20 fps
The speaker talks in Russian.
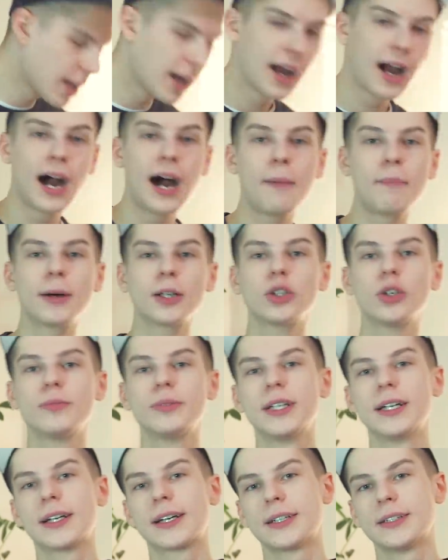А
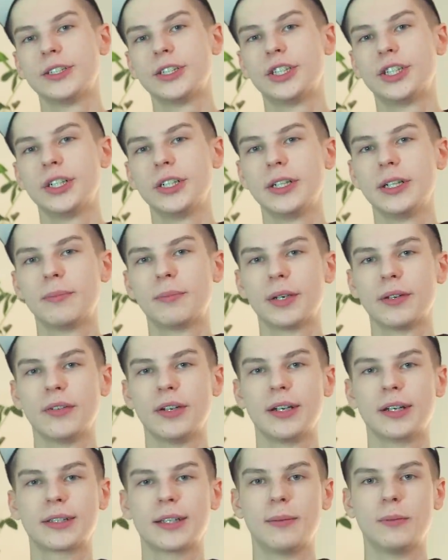подобные ограничения
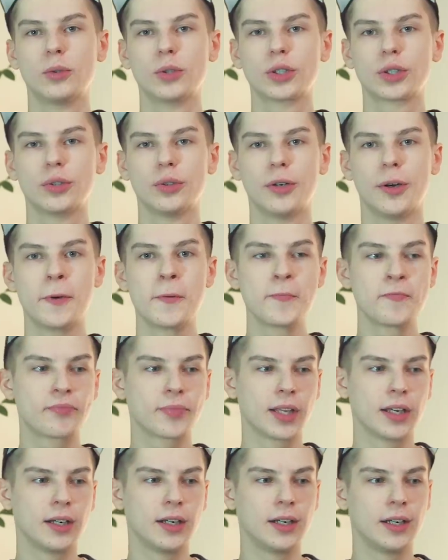привели к тому, что
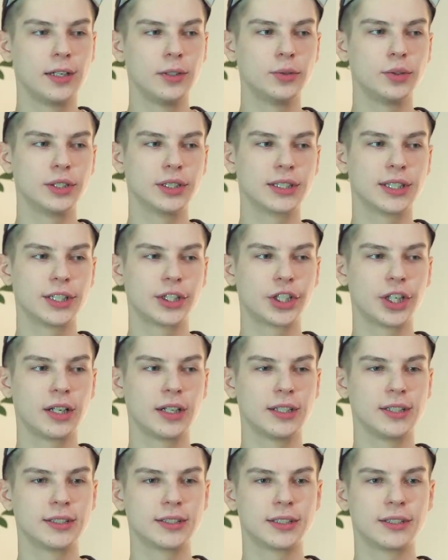э, люди сначала
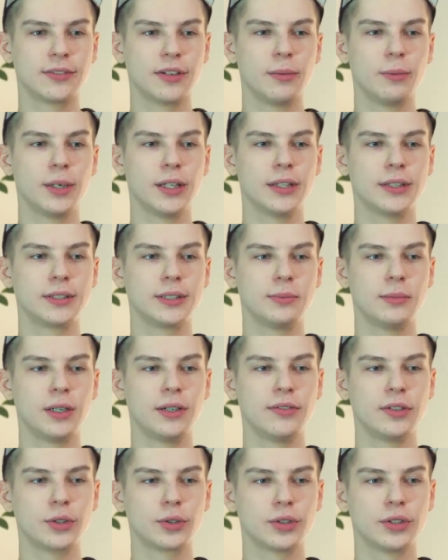из-за своей бедности были
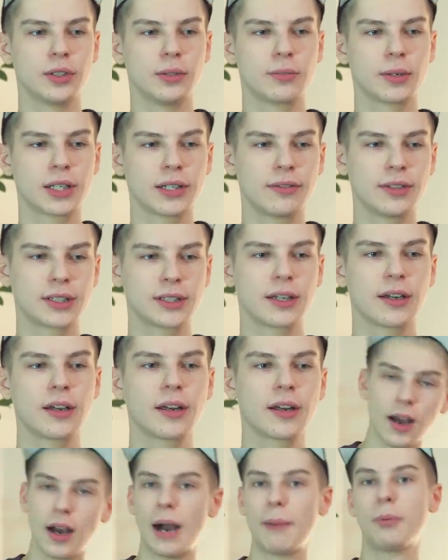вынуждены продавать
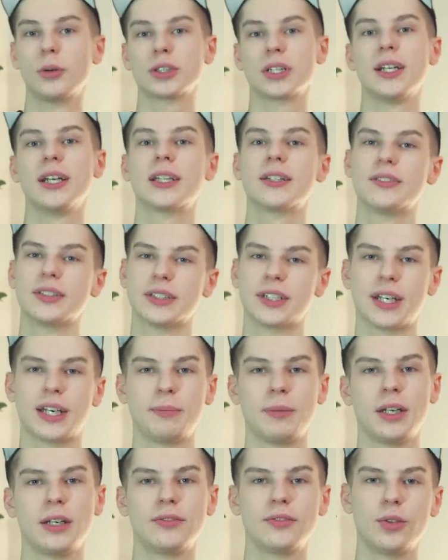крэк, а после этого
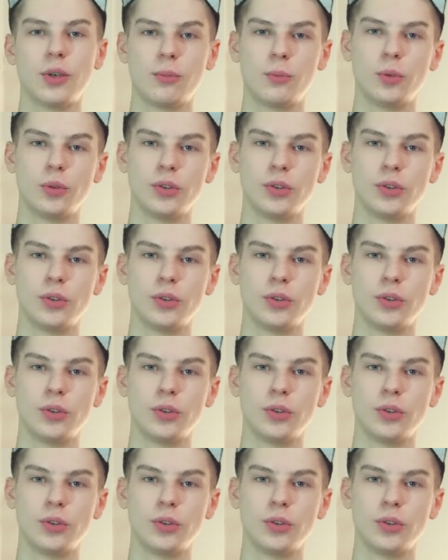загремели в тюрьму